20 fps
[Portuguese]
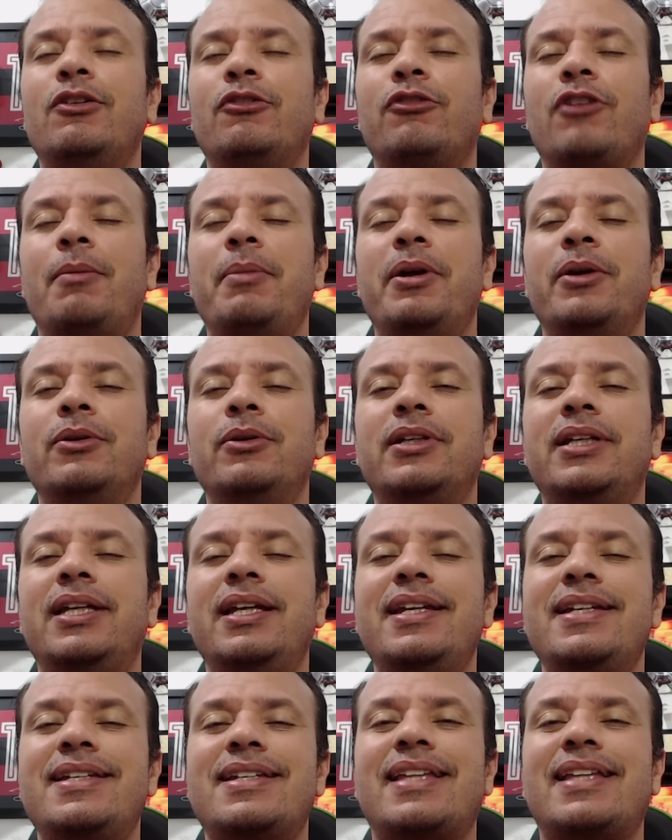Flamengo
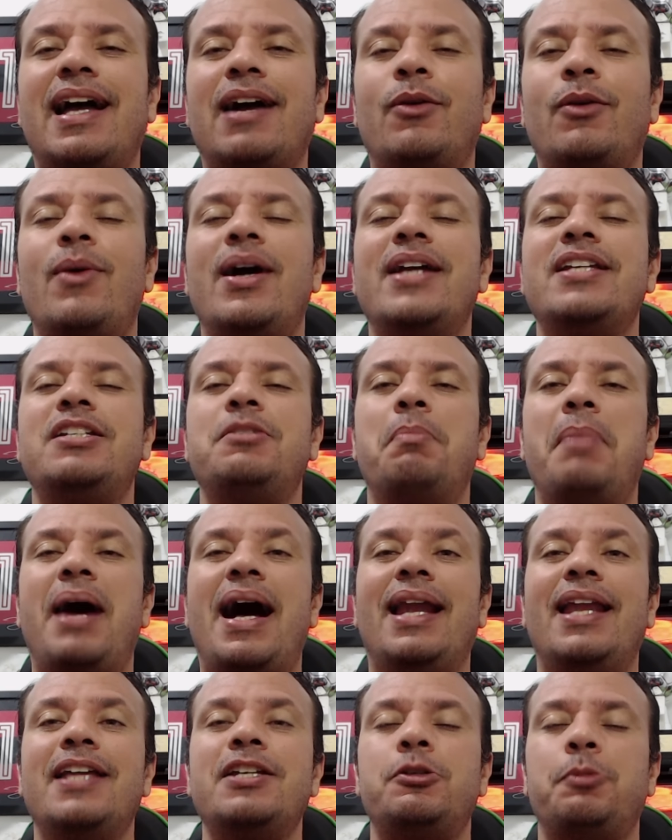que está com as
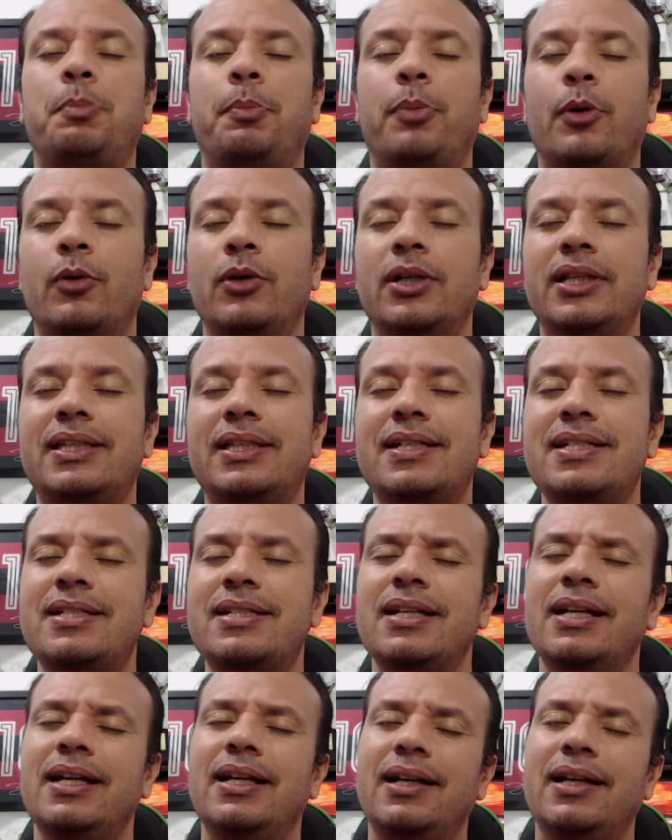malas
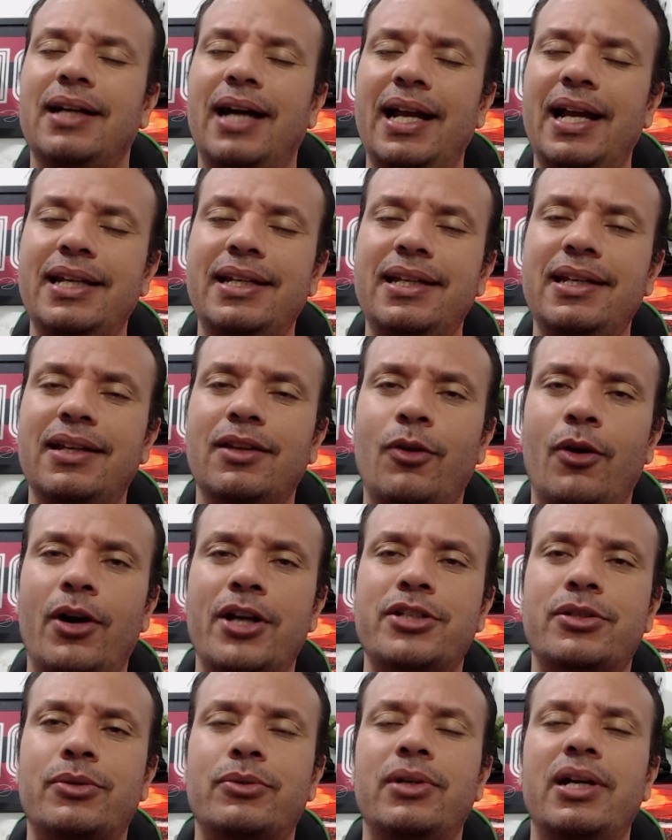prontas ali,
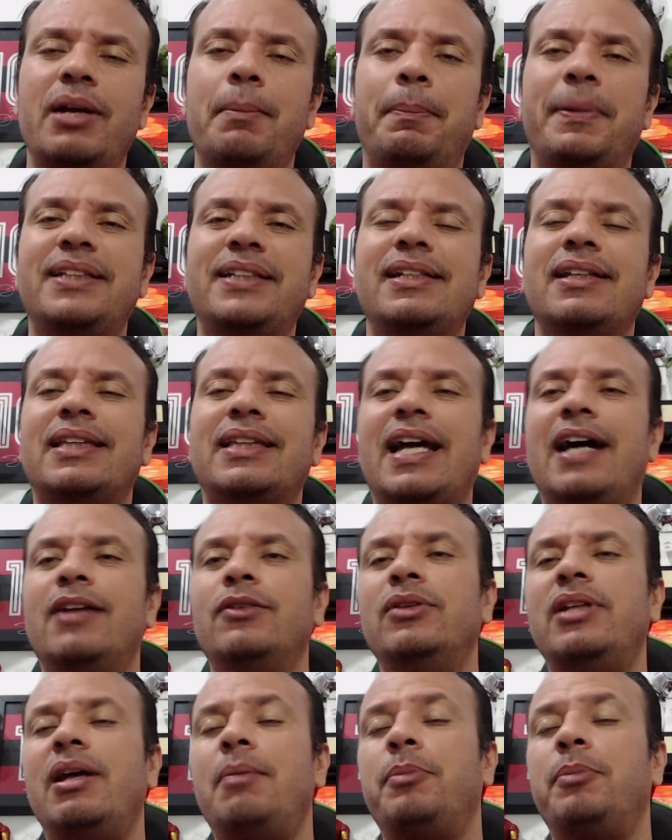lógico,
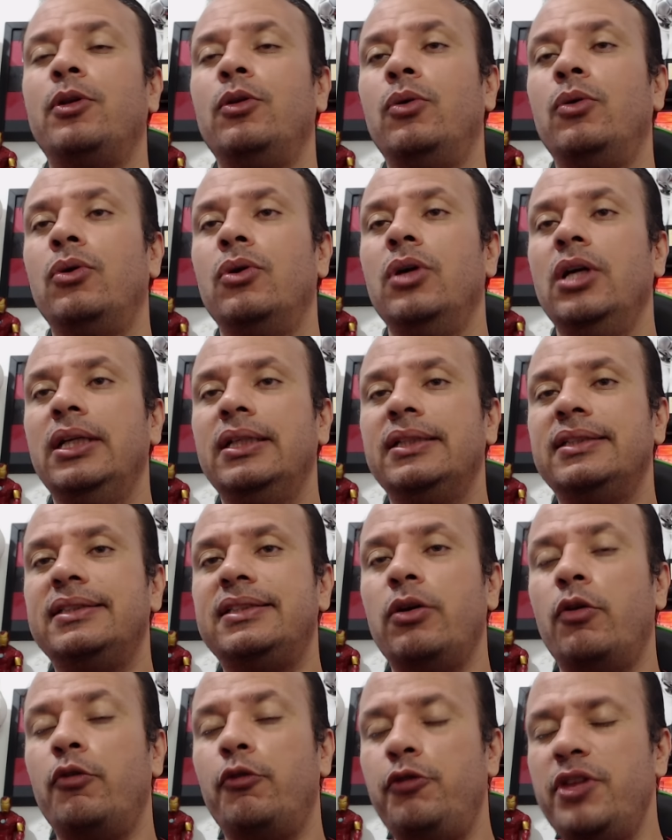representado, né? Pelo
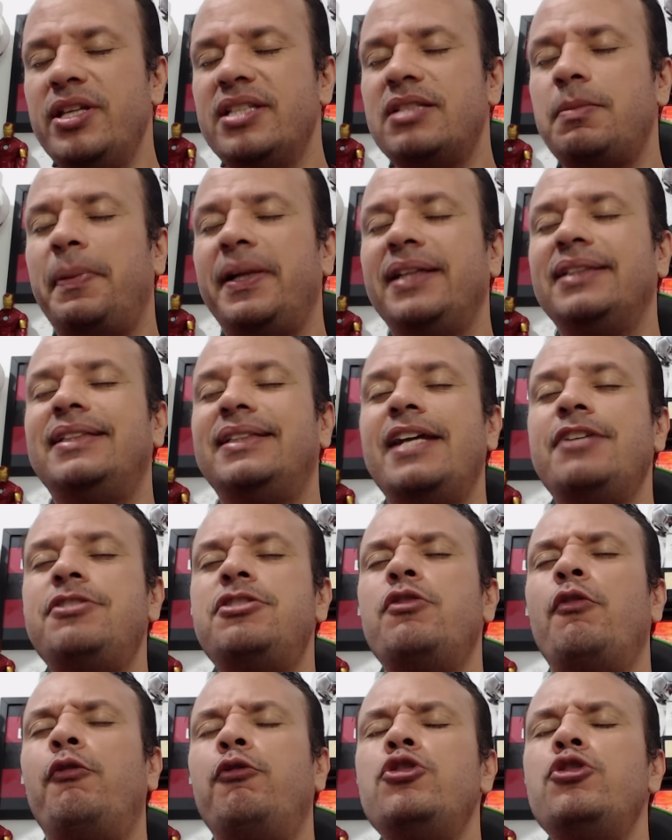seu vice-presidente
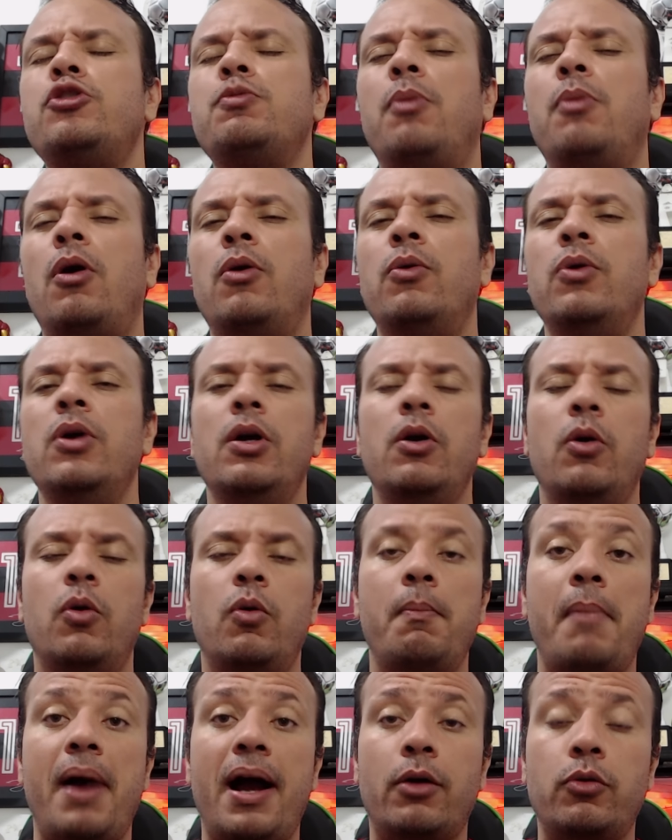de futebol, o
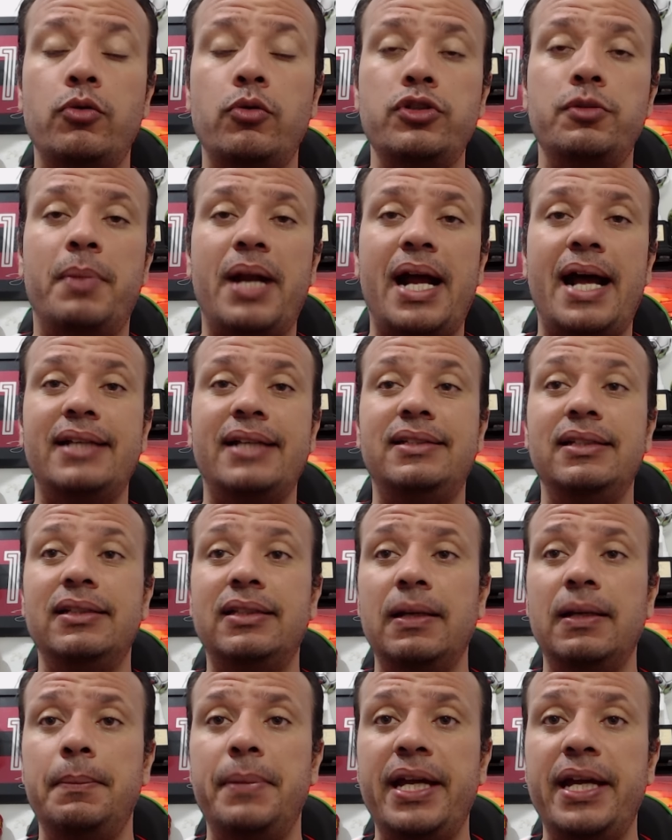Marcos Braz e
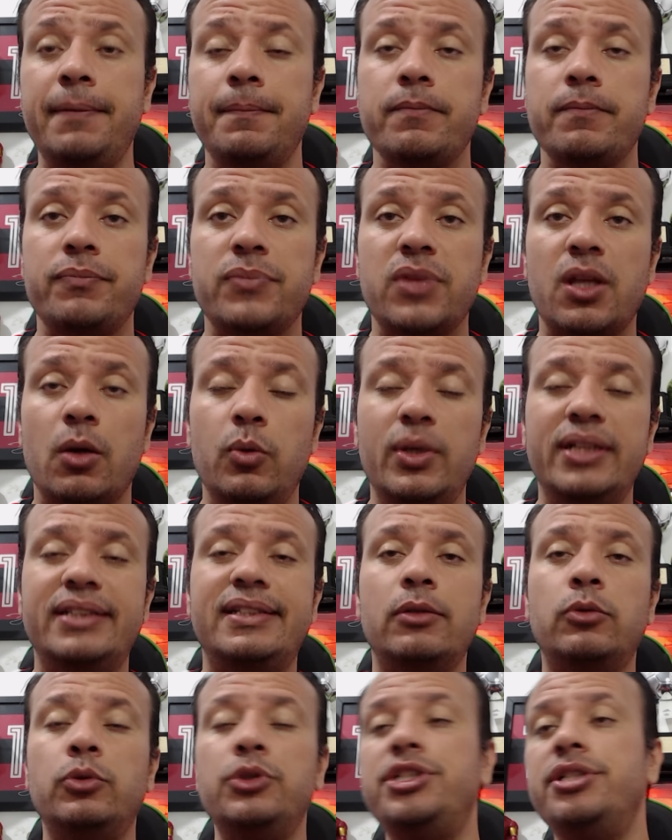também o
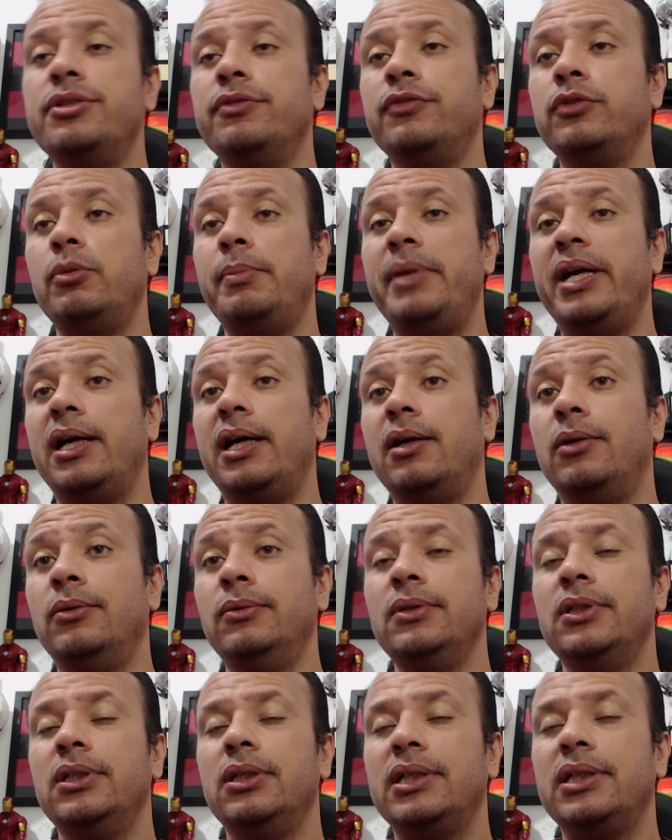executivo do
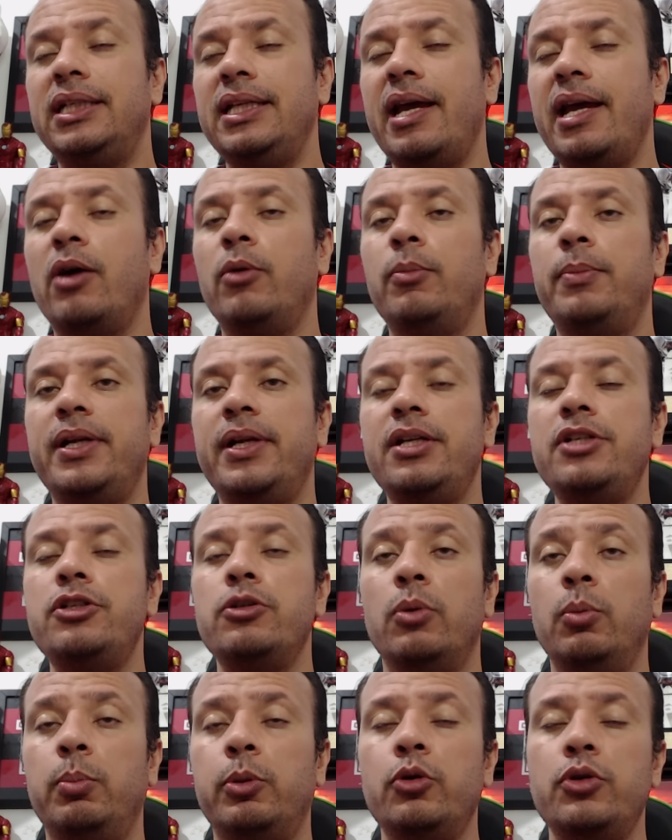Mengão, que é o
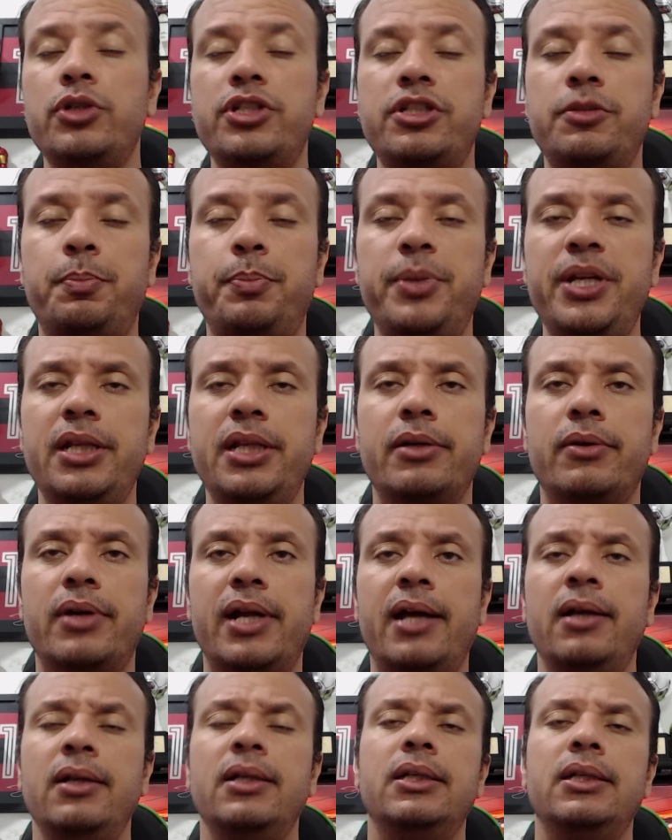Bruno Spindel,
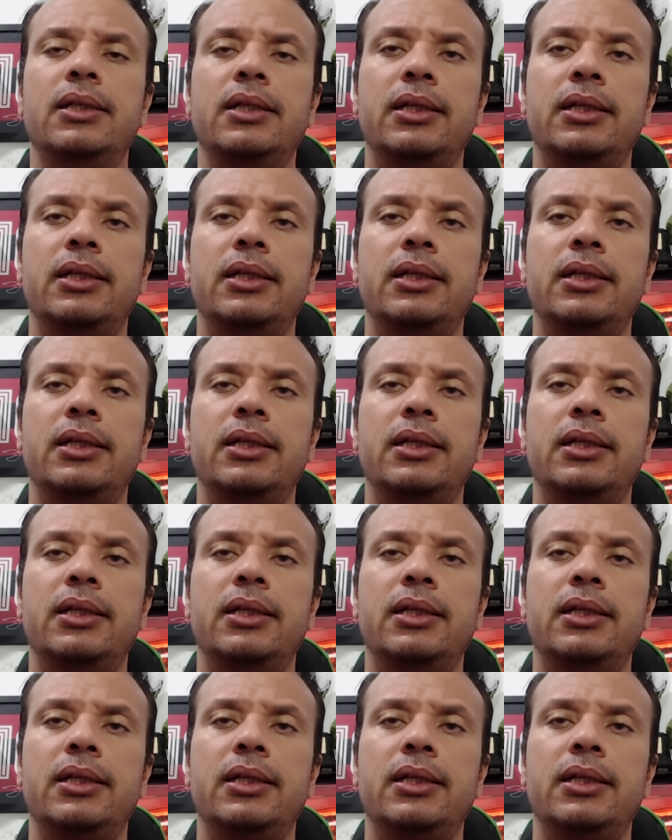né?